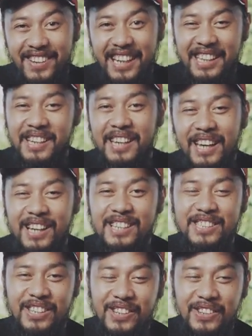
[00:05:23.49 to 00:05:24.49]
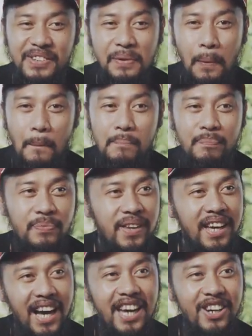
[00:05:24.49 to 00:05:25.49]
okay? So,
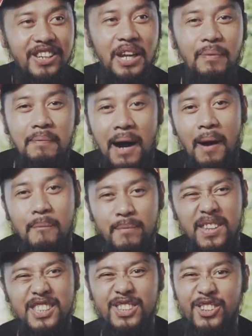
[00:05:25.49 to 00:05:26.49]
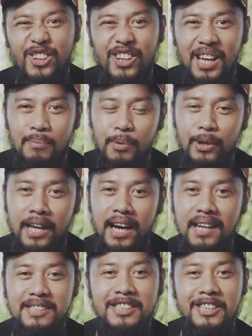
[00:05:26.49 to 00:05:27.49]
ayun, ano ba, ba? Siguro yun lang
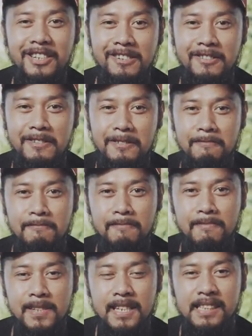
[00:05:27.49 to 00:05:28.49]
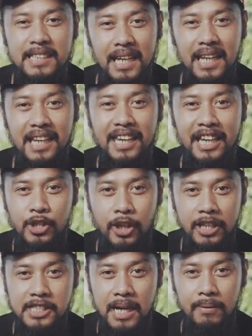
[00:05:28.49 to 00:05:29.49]
muna. So, sana nag enjoy
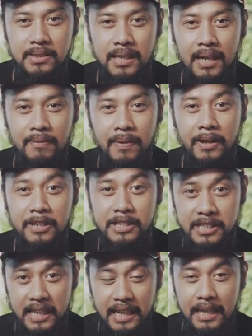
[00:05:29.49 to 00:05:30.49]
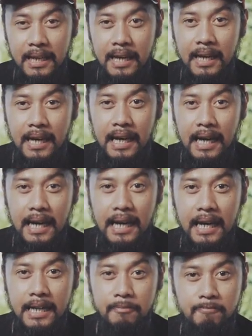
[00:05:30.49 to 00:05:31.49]
kayo sa, sa Father's Day
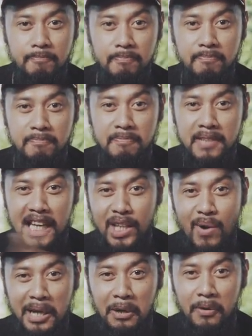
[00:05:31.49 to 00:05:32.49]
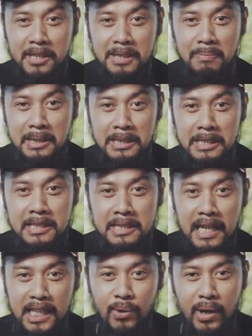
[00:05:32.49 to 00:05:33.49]
at tatawagin ko na si Mrs.,
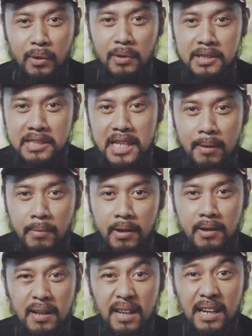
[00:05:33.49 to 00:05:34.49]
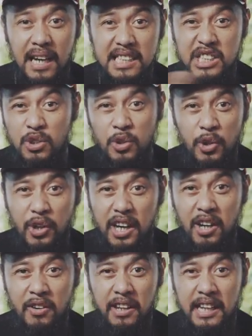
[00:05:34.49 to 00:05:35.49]
tatawagin ko na si Summer at siguro yung
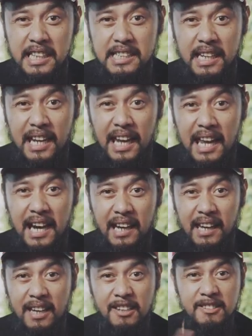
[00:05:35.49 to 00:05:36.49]
anak ko rin na isa na lalaki.